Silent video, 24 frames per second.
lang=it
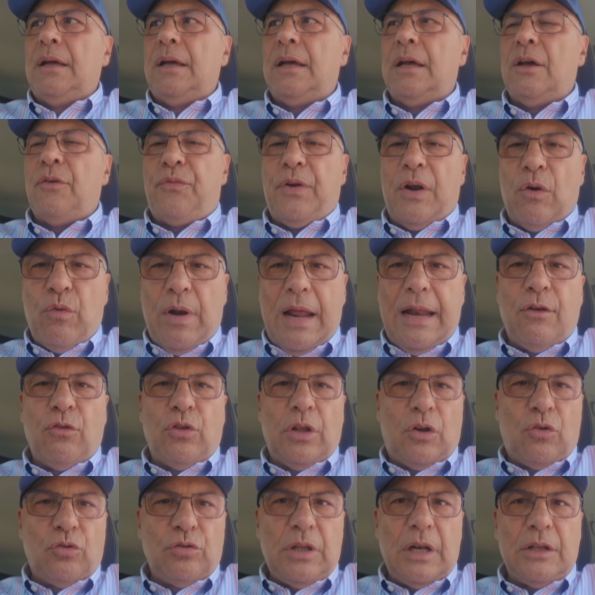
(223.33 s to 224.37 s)
eh, fra un anno
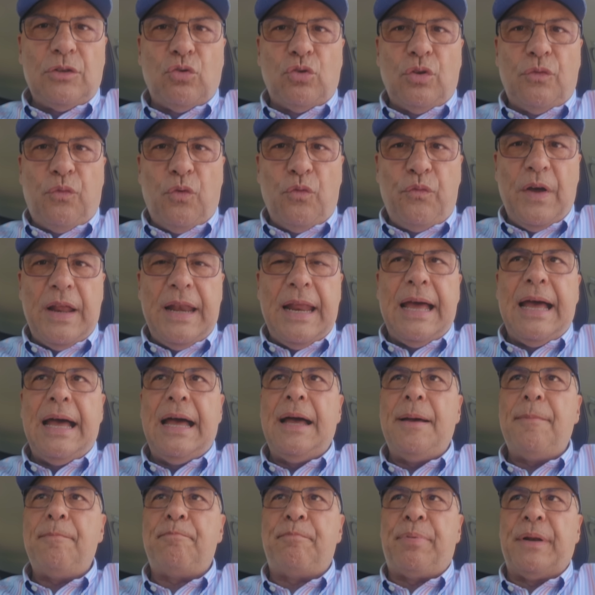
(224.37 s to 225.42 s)
del contratto di Fofanà